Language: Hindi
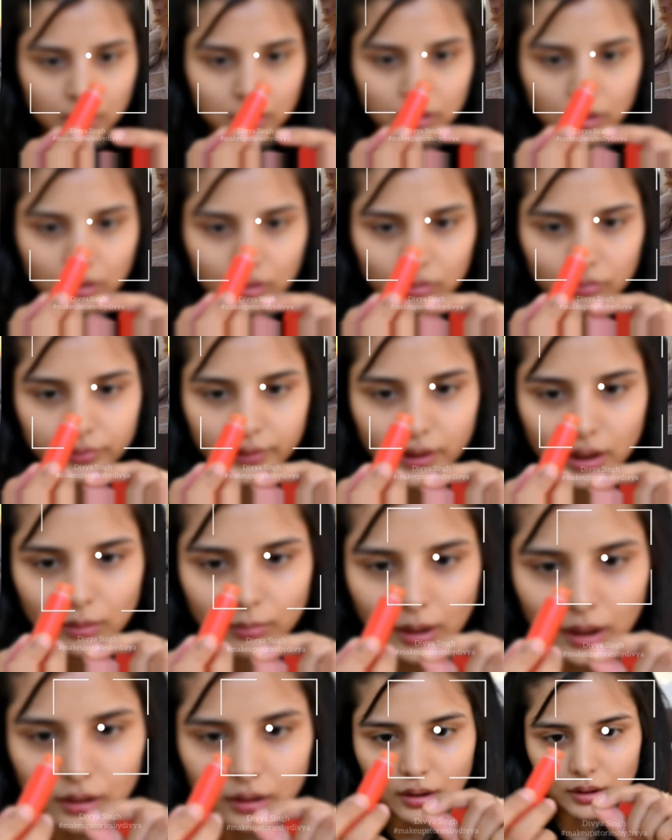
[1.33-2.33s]
ये लूफ़ी का
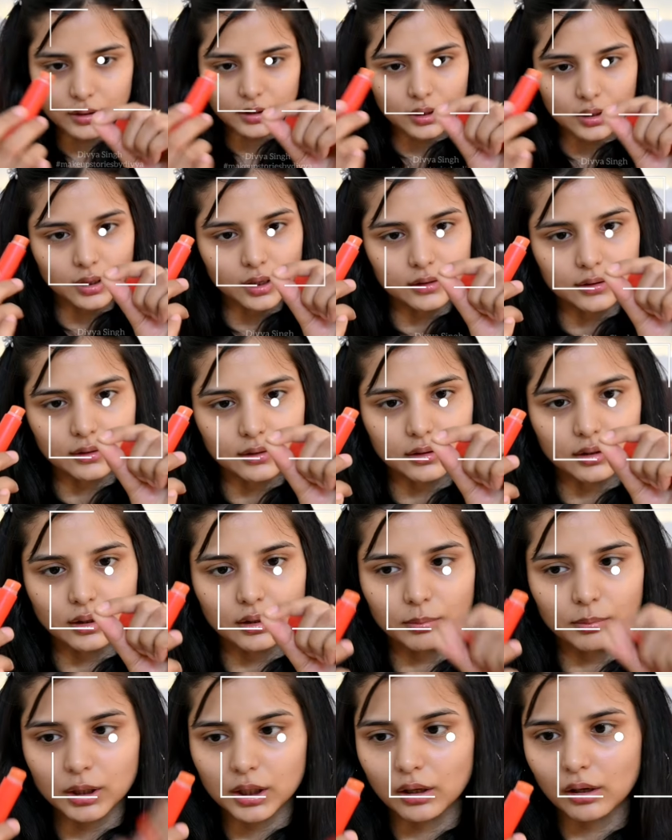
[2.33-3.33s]
बाल हर जगह आ जाता है
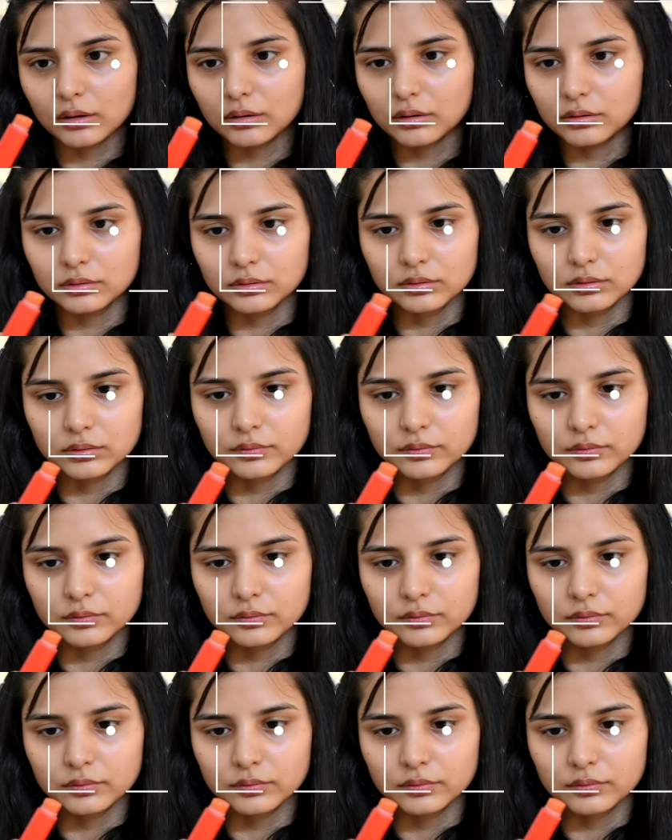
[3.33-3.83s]
मैं क्या करूँ